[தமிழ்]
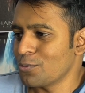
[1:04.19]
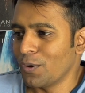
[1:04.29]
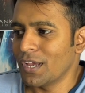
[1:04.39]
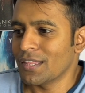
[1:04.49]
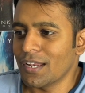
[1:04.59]

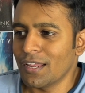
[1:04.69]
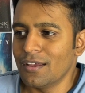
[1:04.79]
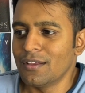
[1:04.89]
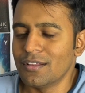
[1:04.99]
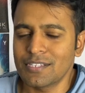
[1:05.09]
சொல்லுங்கள் தலை
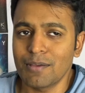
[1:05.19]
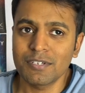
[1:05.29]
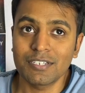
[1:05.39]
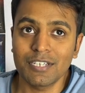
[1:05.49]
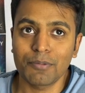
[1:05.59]

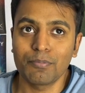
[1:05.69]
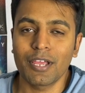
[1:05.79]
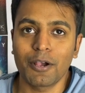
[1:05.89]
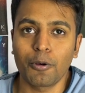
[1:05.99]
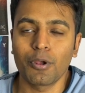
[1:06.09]
செமஸ்டர்
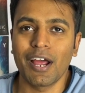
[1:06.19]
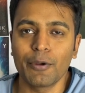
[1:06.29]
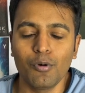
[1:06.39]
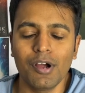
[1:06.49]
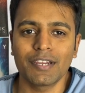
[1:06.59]
பிரேக்கோட
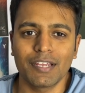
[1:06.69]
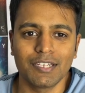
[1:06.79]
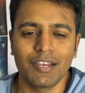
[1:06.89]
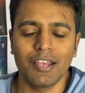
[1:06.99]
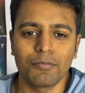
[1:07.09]
அட்வான்டேஜ்
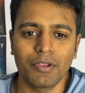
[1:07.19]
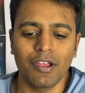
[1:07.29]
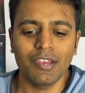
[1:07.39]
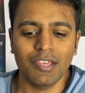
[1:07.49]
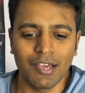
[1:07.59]
என்ன அப்படின்னா
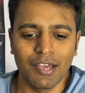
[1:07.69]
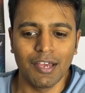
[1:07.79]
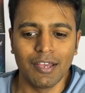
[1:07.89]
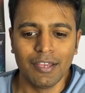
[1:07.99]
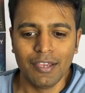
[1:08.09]
நீங்கள்
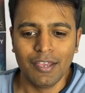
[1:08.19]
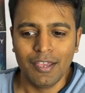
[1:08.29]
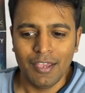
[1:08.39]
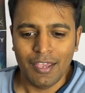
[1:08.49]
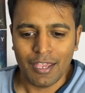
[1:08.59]

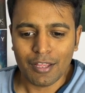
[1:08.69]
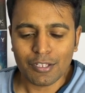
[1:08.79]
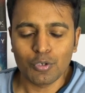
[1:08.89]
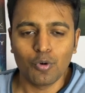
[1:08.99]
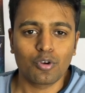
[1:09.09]

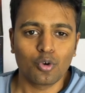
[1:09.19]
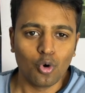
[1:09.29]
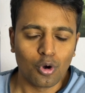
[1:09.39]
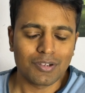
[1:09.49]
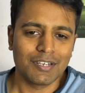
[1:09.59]
ஏதாச்சும் ஒரு
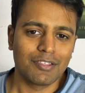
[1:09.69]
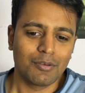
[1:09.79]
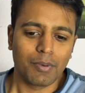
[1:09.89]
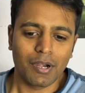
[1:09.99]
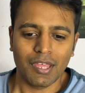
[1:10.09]
கோர்ஸ் எடுத்து
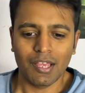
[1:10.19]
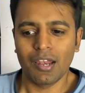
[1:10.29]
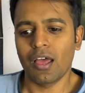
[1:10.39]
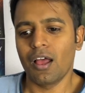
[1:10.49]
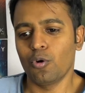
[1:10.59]

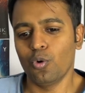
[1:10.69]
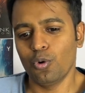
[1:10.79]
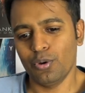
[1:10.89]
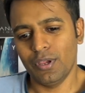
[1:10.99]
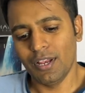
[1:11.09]
பண்ணீங்கனாலோ
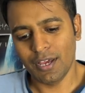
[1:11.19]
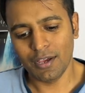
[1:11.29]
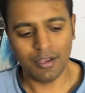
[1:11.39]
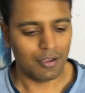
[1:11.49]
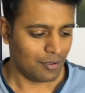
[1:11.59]
இல்லை
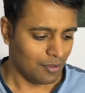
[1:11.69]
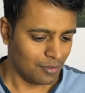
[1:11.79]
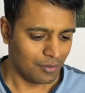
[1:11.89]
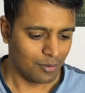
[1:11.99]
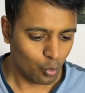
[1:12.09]

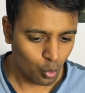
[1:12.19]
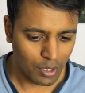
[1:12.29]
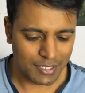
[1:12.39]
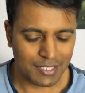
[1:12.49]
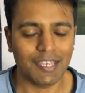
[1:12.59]

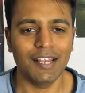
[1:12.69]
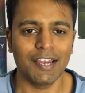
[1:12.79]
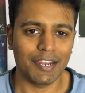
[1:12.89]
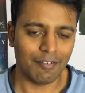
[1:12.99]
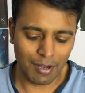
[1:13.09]
உங்கள் ஸ்கில்லை
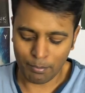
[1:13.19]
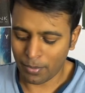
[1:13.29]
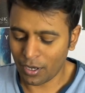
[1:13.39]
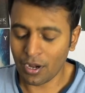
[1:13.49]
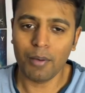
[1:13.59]
டெவலப்
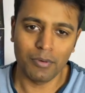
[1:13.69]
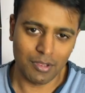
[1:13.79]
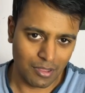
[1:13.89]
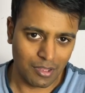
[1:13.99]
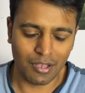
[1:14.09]
பண்ணாமல்
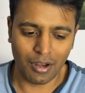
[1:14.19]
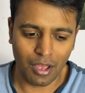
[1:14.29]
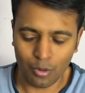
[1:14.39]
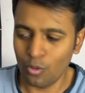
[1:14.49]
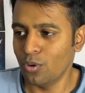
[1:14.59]

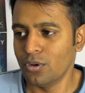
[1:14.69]
இருந்தீங்கனாலோ